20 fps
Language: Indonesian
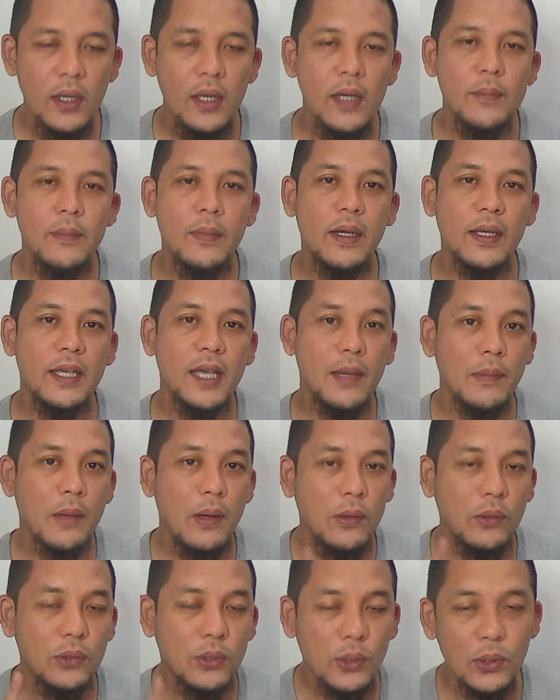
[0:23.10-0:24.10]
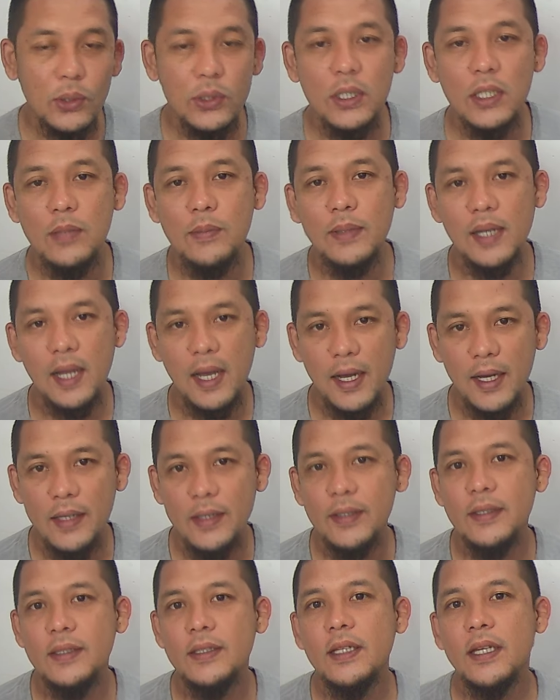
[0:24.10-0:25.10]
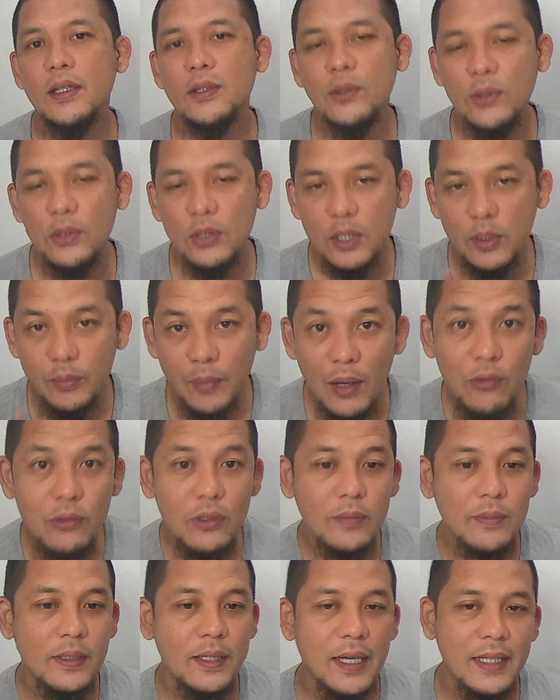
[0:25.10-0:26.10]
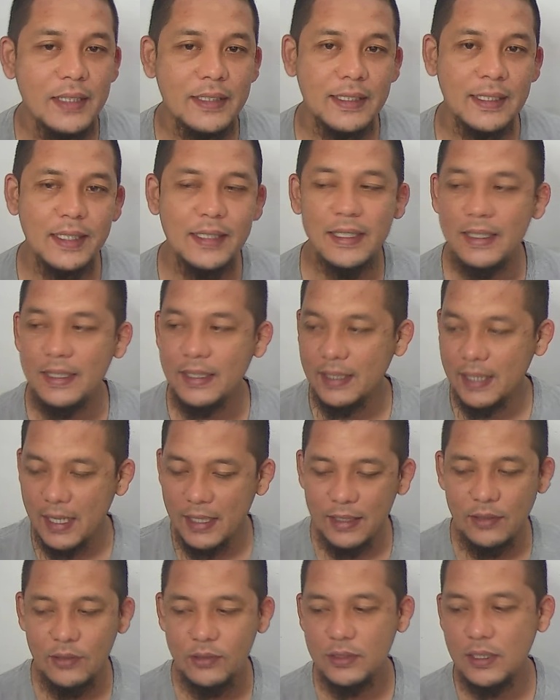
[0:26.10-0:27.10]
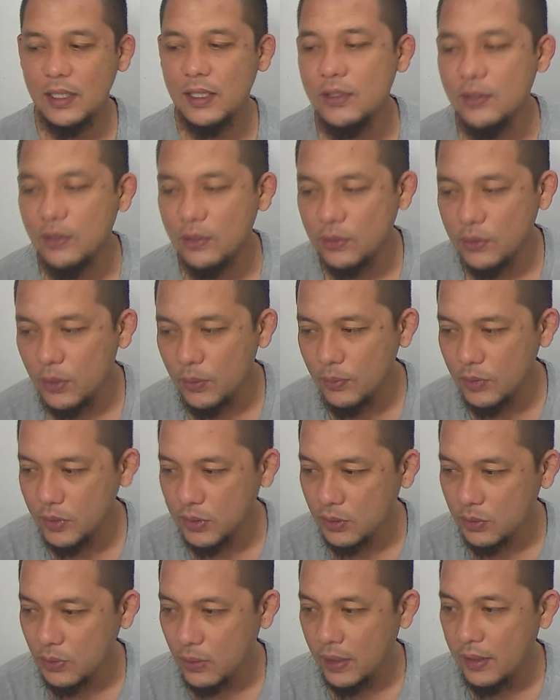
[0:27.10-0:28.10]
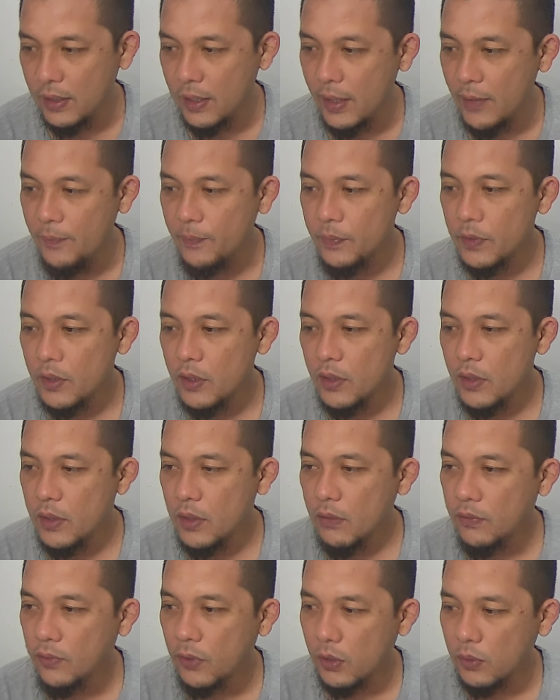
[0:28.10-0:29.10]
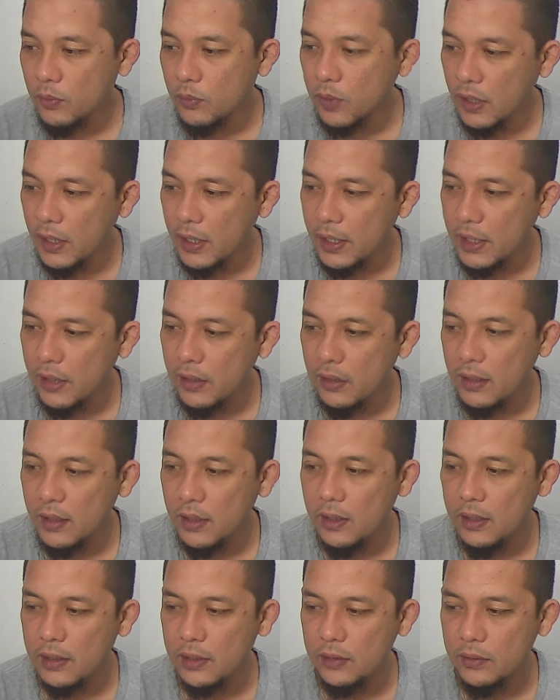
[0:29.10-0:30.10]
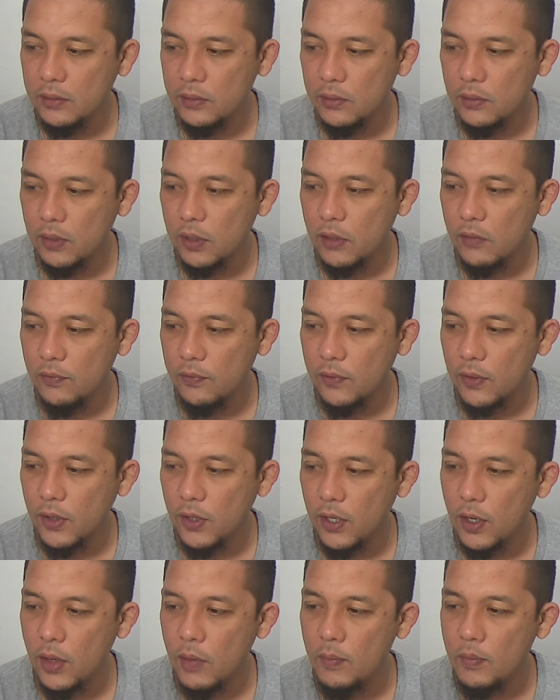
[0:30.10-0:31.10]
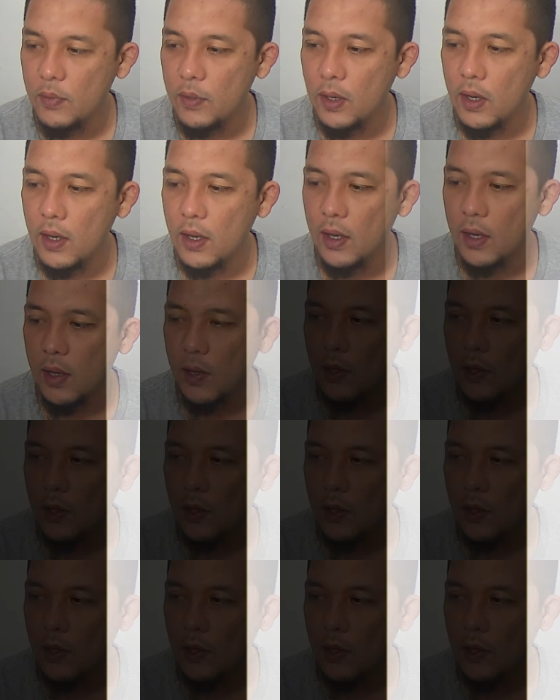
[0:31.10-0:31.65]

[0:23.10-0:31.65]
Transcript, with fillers: bagi yang mau tokonya dibedah, yang tokonya mau dibedah, cek aja di ganirozaki.com. Di situ ada formulir uh, Google Form kalau